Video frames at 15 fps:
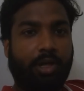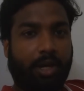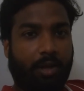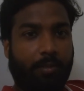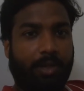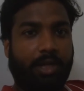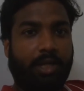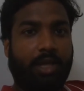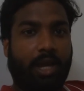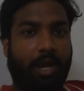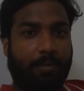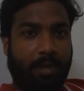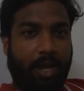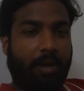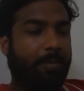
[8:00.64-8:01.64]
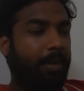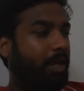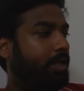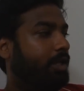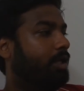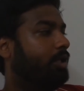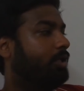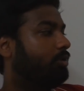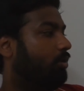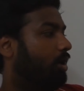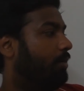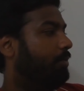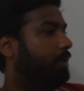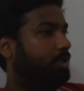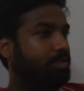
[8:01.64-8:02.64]
वुड रिकमेंड कि आप यहाँ पे आइए तो
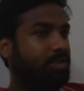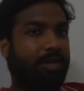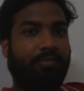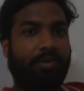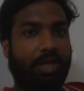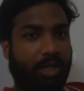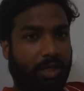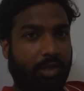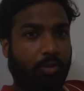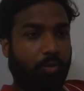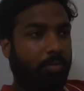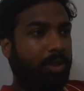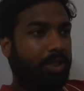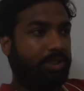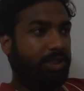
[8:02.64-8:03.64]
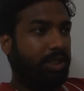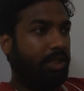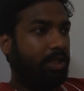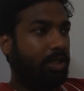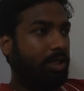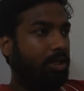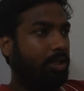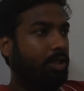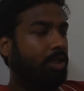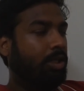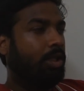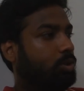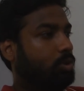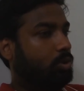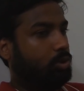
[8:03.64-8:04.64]
आप सिर्फ एक ही रूम लीजिए इनका
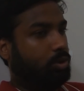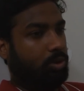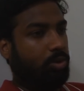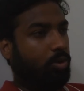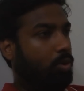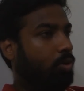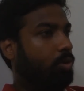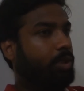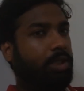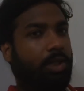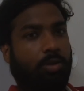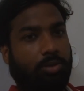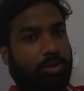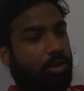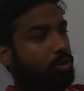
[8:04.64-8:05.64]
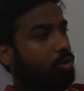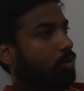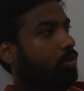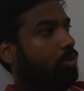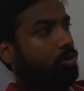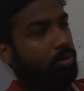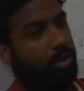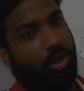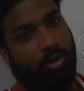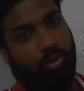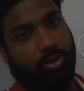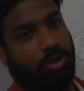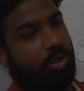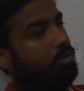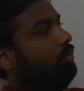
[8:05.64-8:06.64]
तो दो लोग इधर रुक जाओ दो लोग उधर
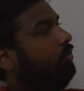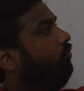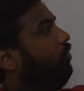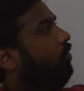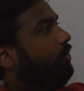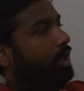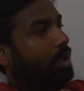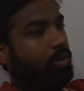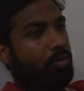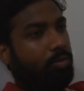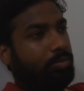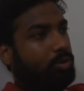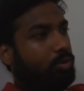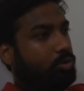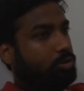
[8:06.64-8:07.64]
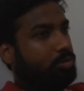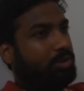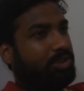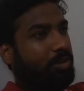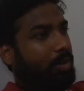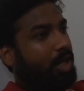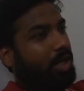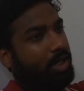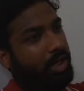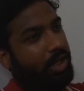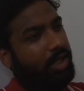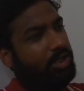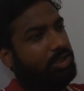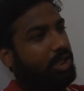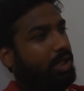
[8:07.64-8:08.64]
रुक जाओ वो वाला रूम तो उसमें सामान
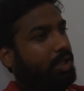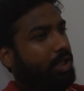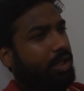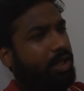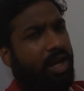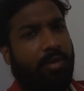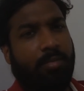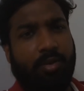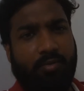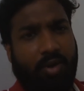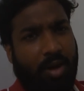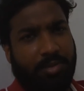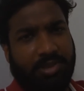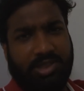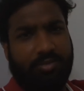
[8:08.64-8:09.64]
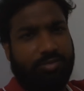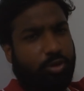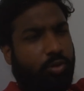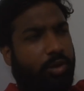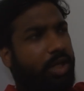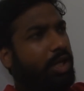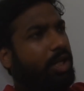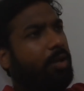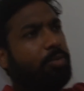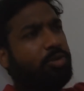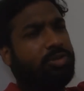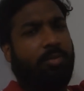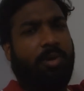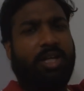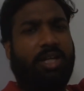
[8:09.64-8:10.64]
रखने की जगह नहीं है यहाँ पे वहाँ पे सिर्फ सोने के लिए
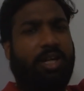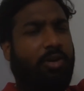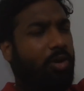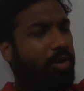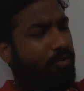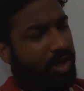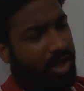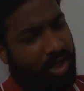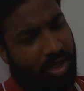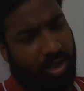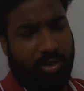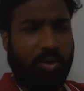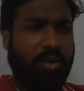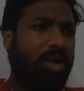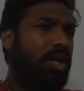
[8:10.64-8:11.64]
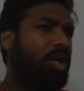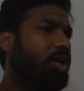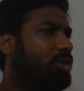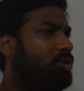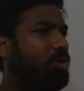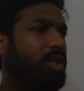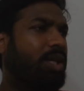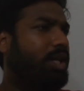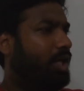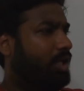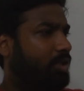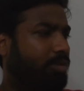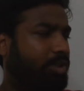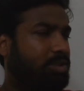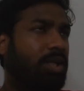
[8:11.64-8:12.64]
आपको सामान कहीं और वगैरह रख दो तो ठीक है
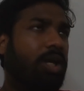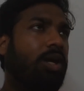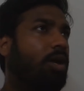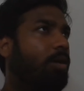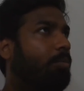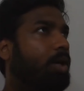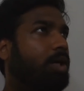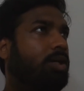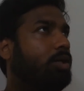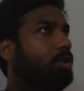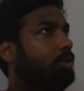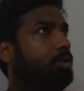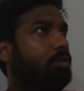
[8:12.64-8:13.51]
अदरवाइज़ बट